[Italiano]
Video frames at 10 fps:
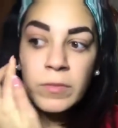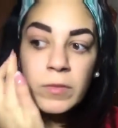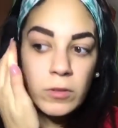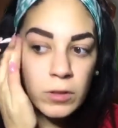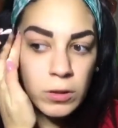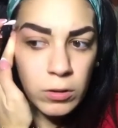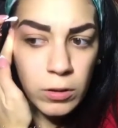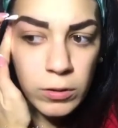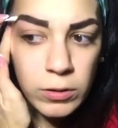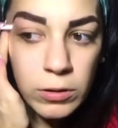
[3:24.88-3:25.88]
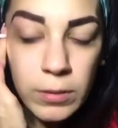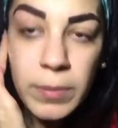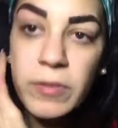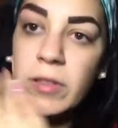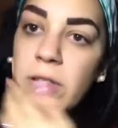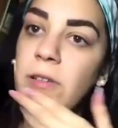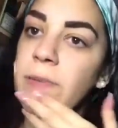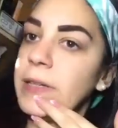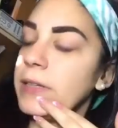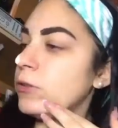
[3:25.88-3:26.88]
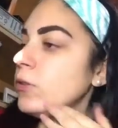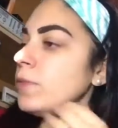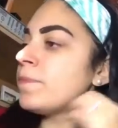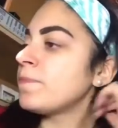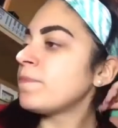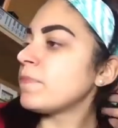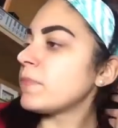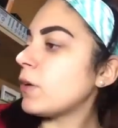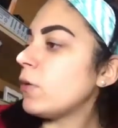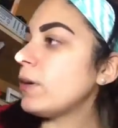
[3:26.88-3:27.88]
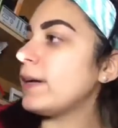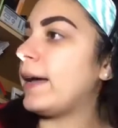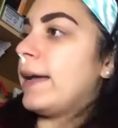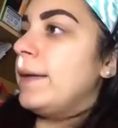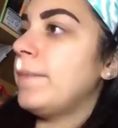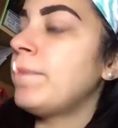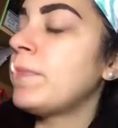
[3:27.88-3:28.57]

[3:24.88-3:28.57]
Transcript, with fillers: soltanto una questione di perfezionamento ok